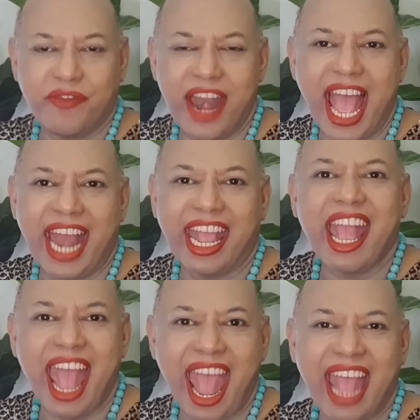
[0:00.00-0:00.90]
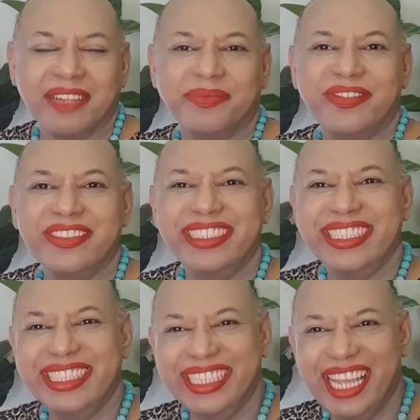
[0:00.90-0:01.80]
ลอดเวลานะคะ
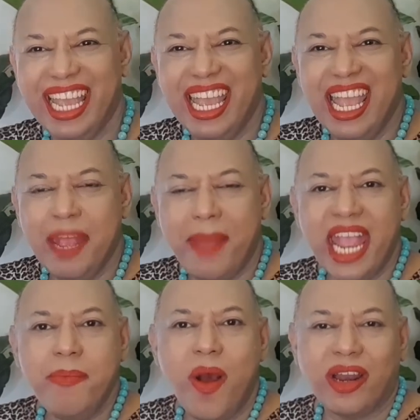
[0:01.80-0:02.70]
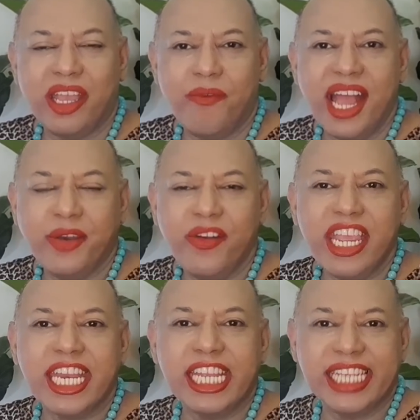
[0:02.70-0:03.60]
ไพ่บอกเลยว่าธุร
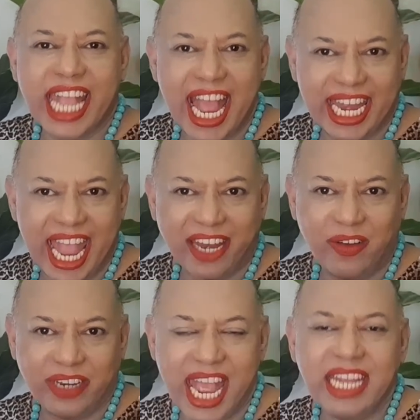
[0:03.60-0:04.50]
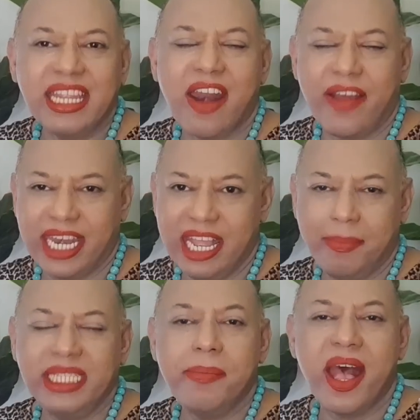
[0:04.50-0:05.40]
กิจกิจการงานของท่านตลอดเดือน
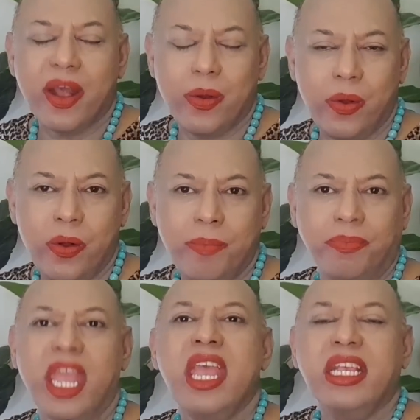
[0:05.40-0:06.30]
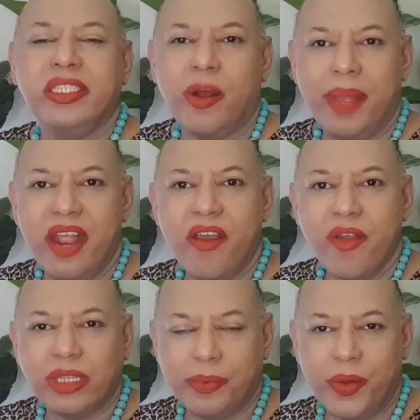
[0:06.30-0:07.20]
พฤษภาคม
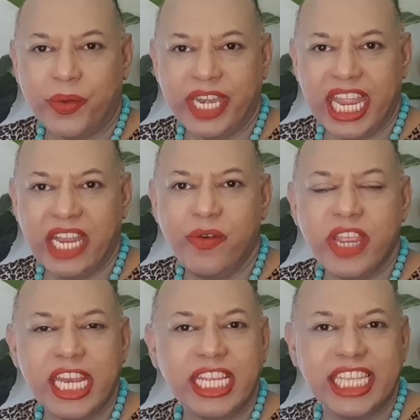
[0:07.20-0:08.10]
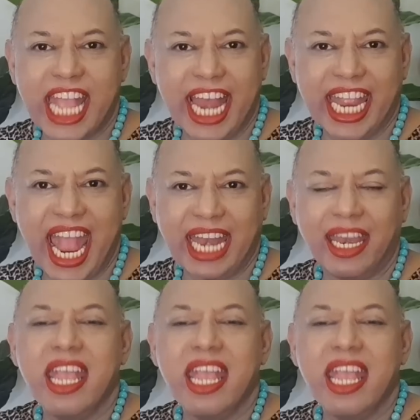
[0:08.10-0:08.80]
2566นี้ธุรกิจกิจการงาน